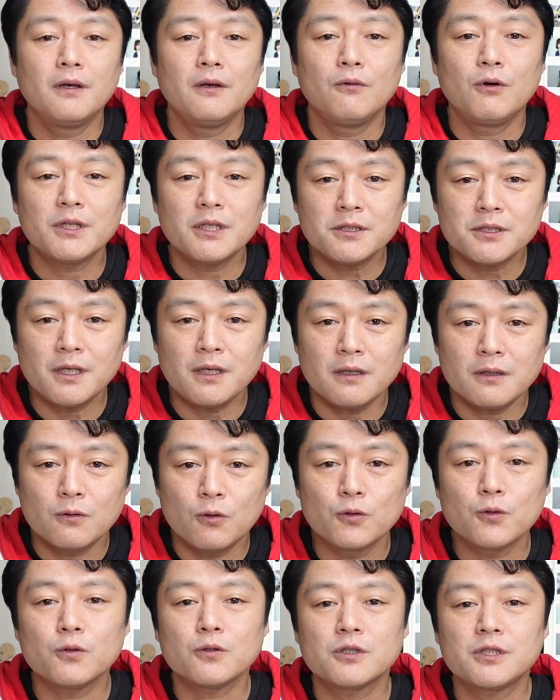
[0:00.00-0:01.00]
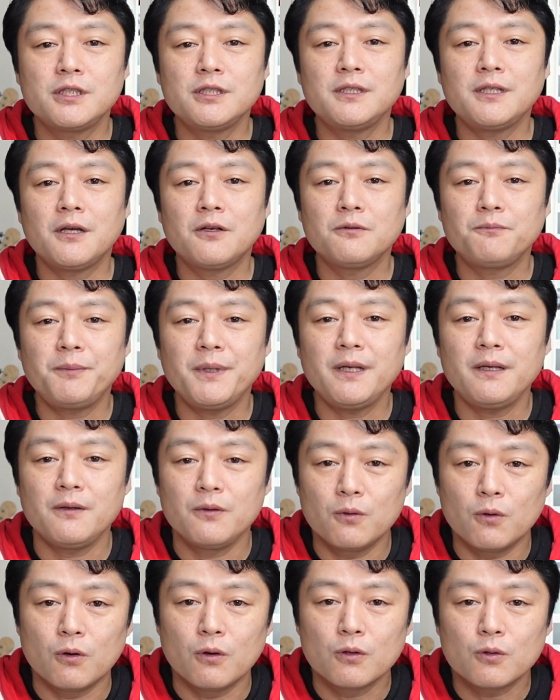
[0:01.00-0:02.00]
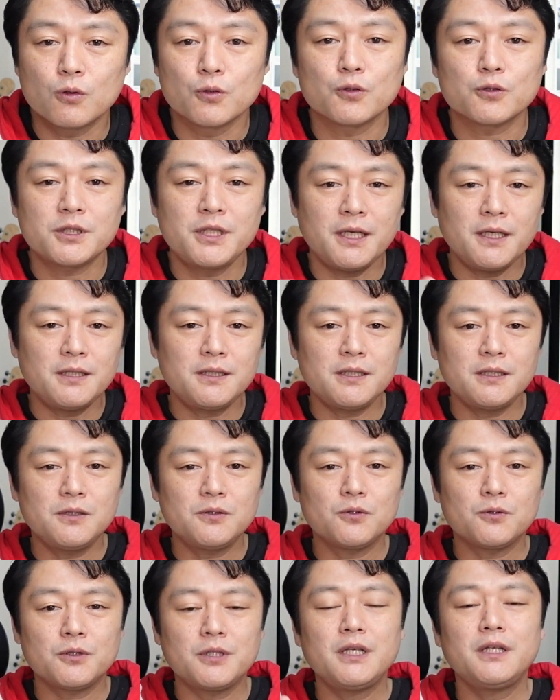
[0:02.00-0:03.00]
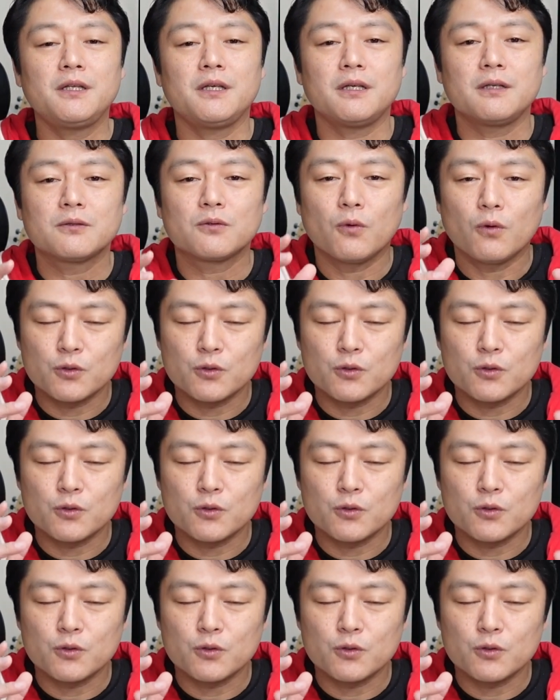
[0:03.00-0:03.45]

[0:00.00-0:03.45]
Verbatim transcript: 私がこの CLP をこの成人の日に